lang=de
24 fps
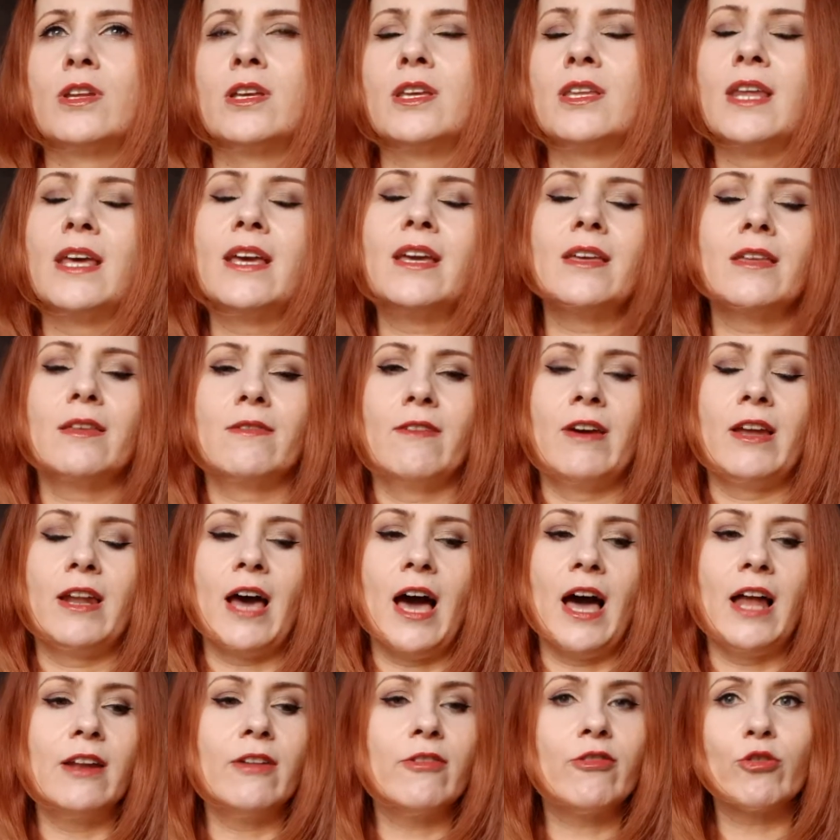Ich denke, ich werde
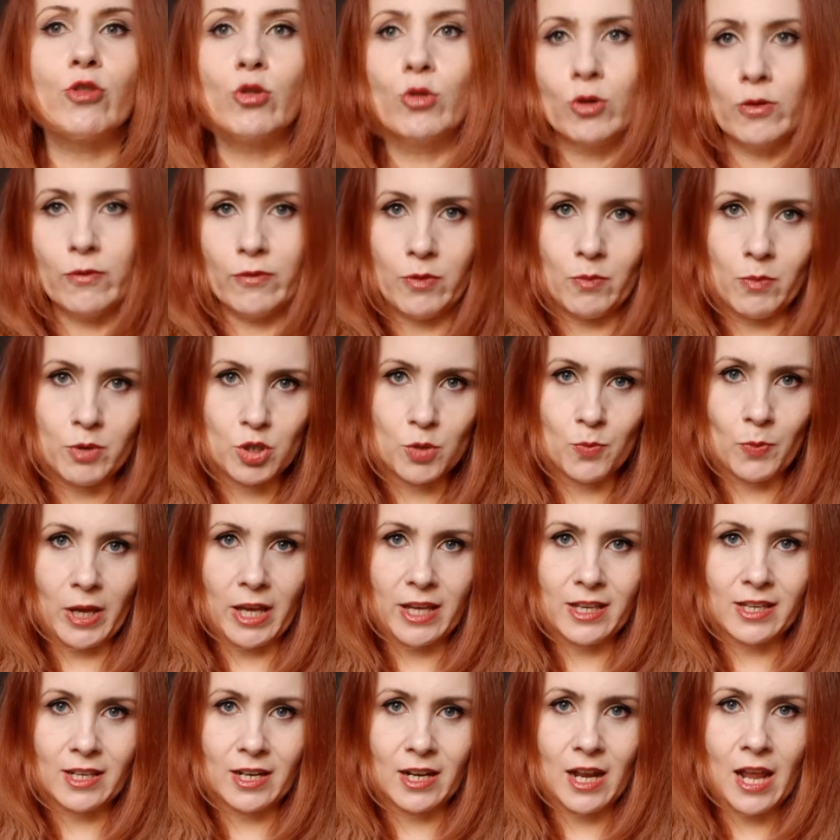alles irgendwie
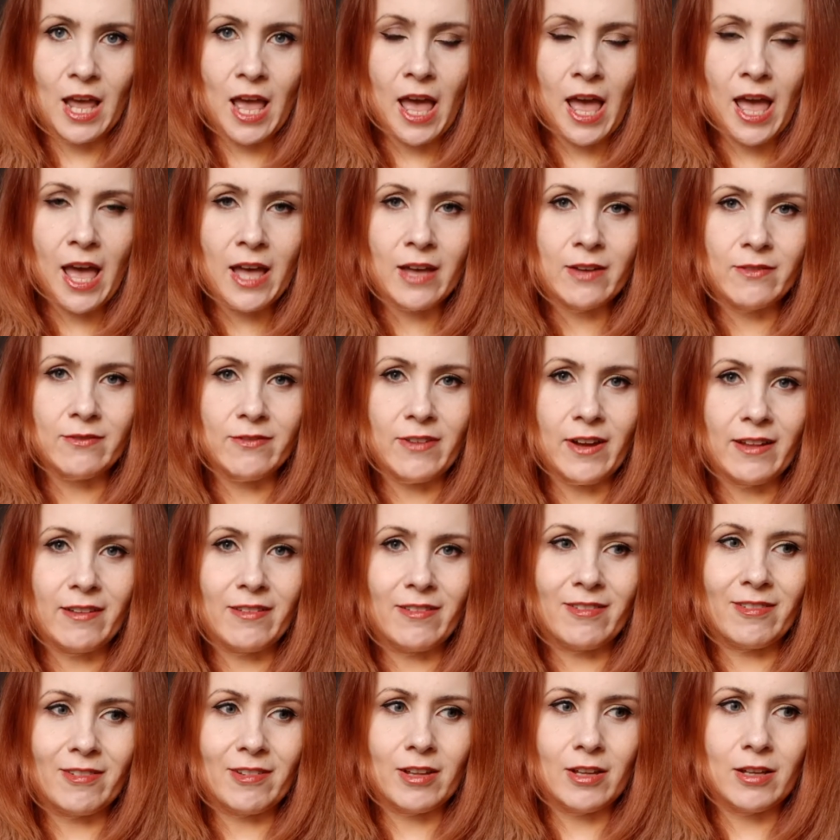besprechen,
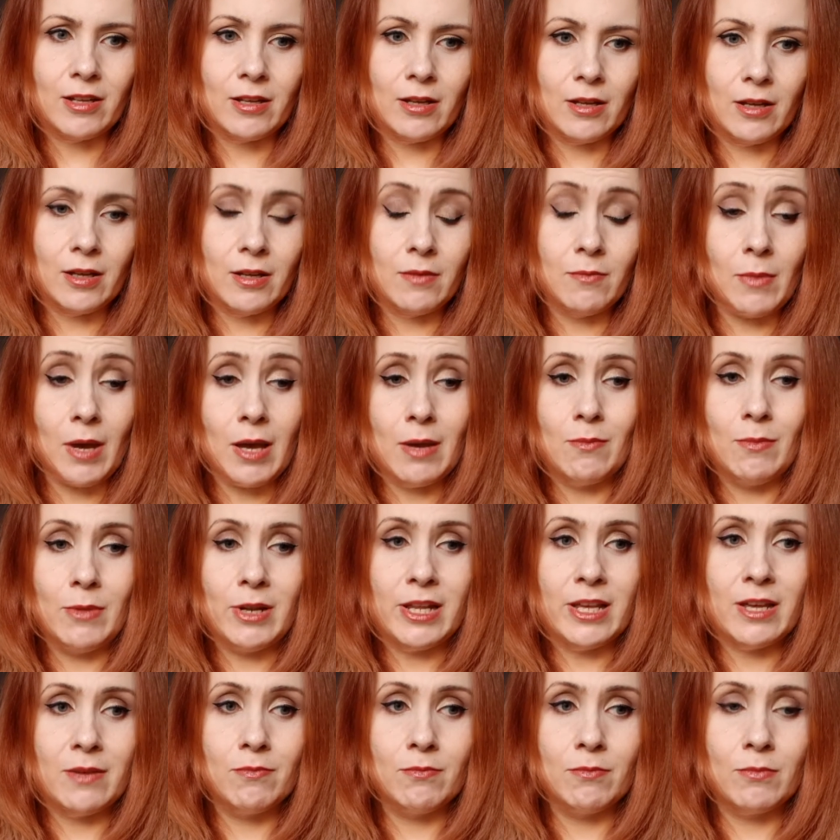was äh, in meinem
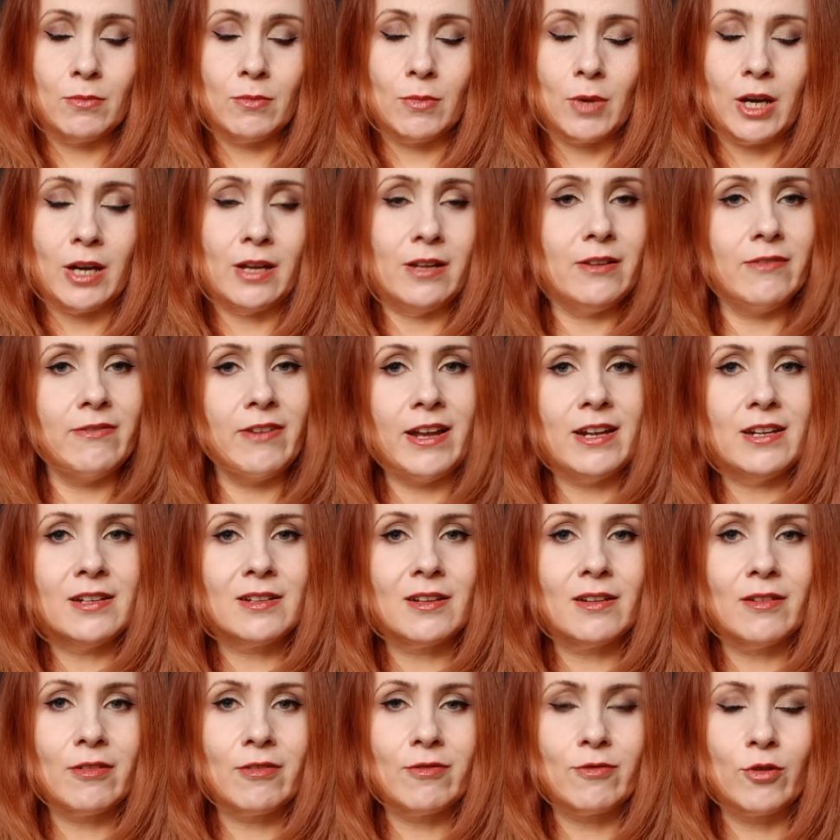Leben relevant
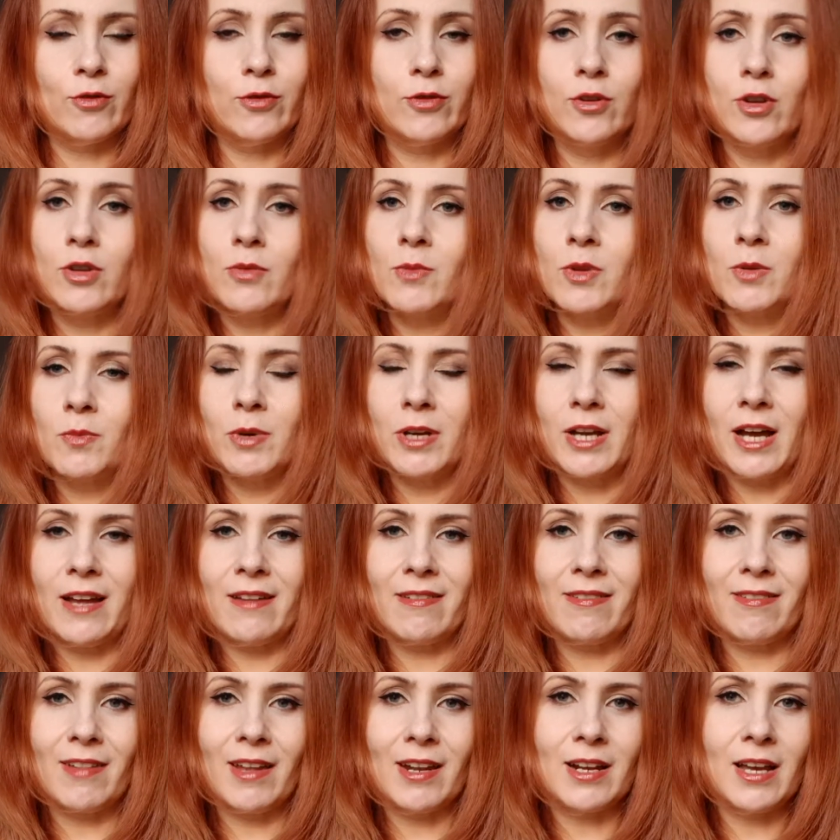ist, wofür ich mich
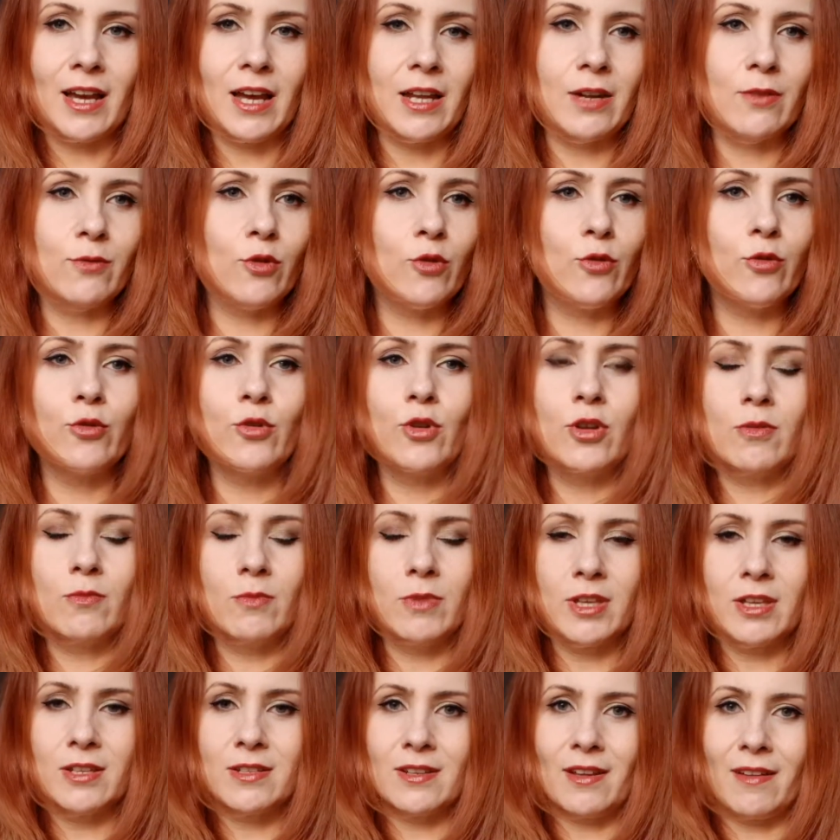begeistern kann, wofür ich
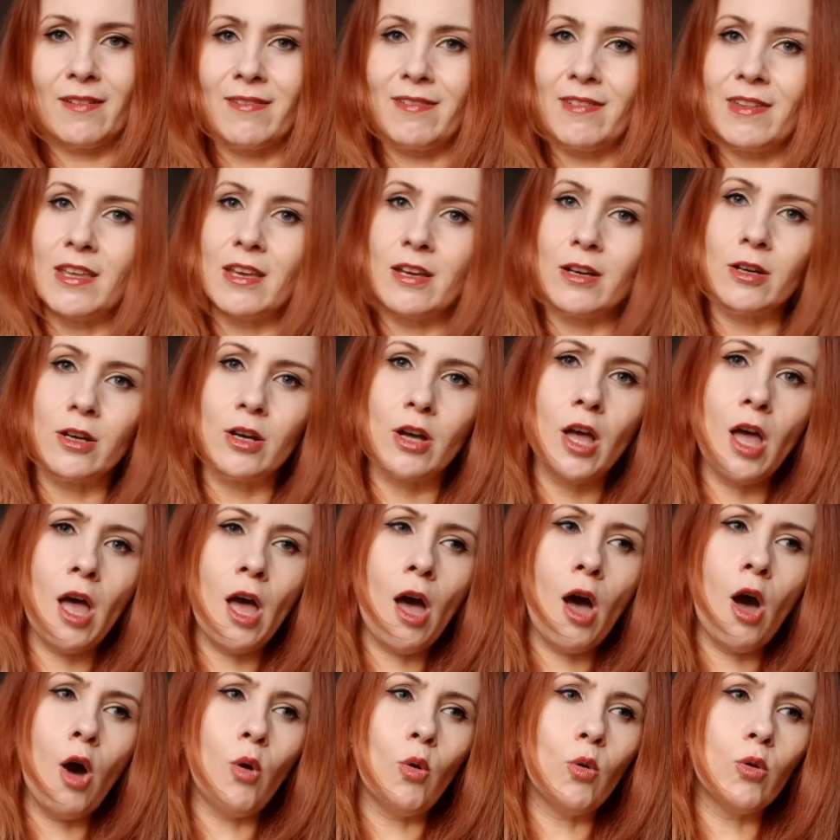mich interessiere
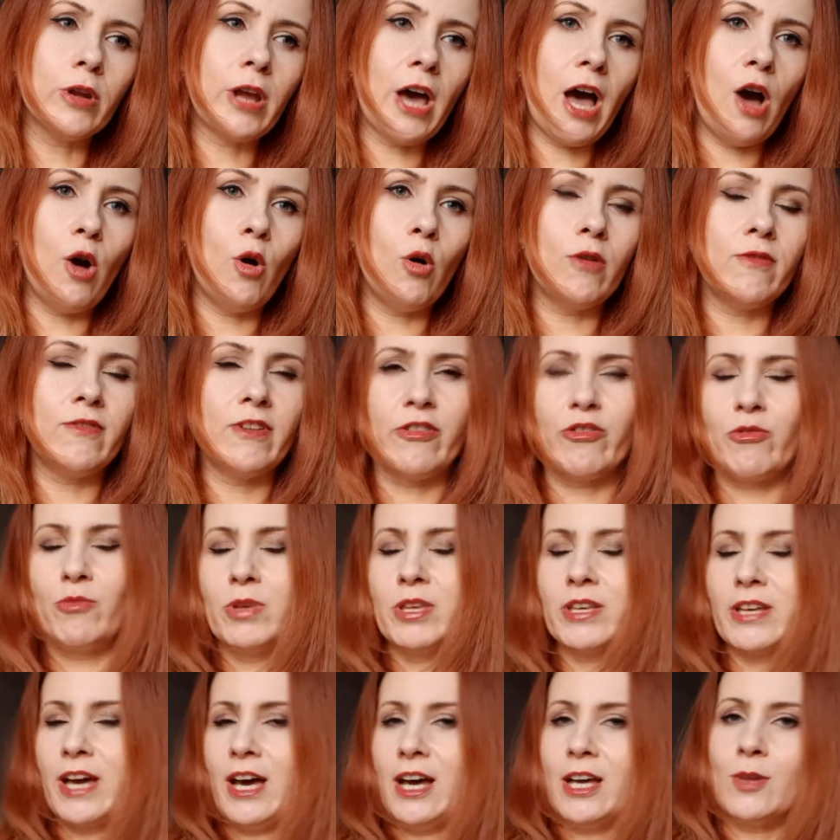oder auch was
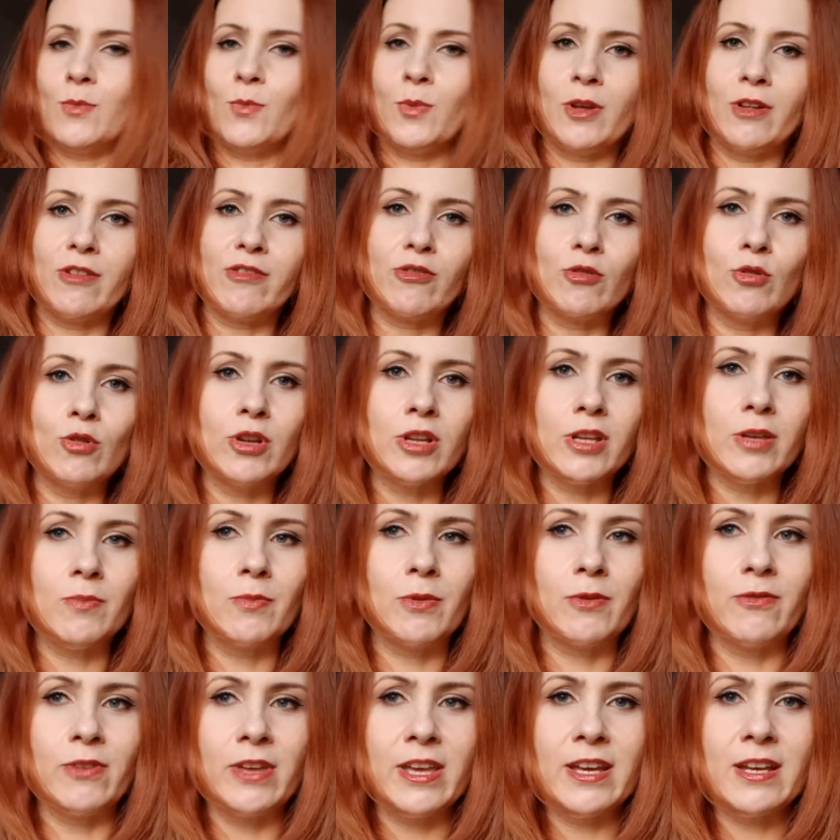mich gerade persönlich
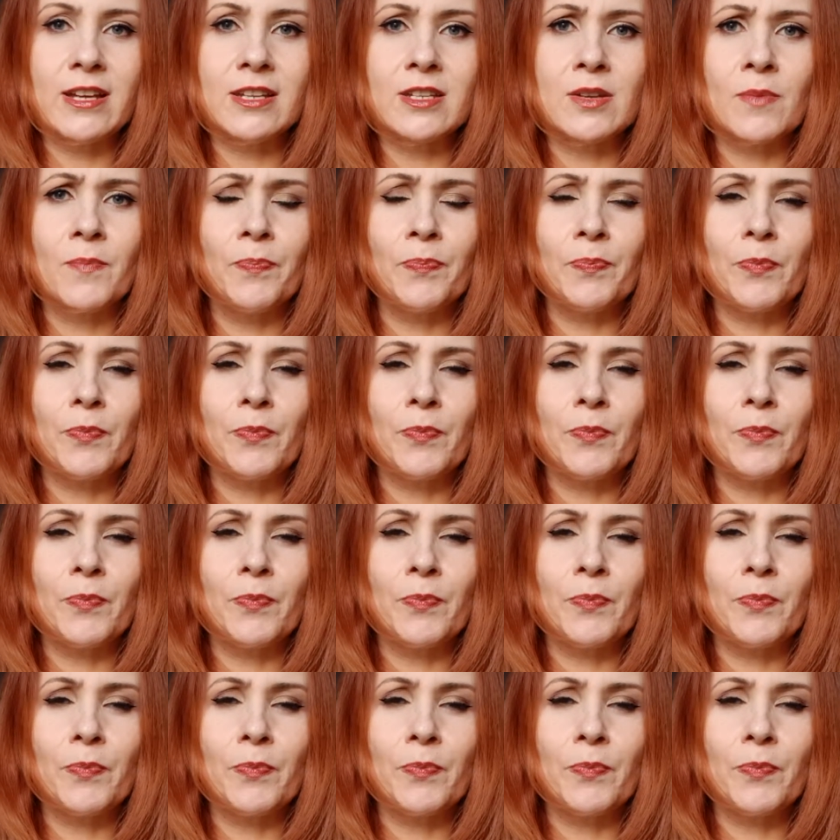bewegt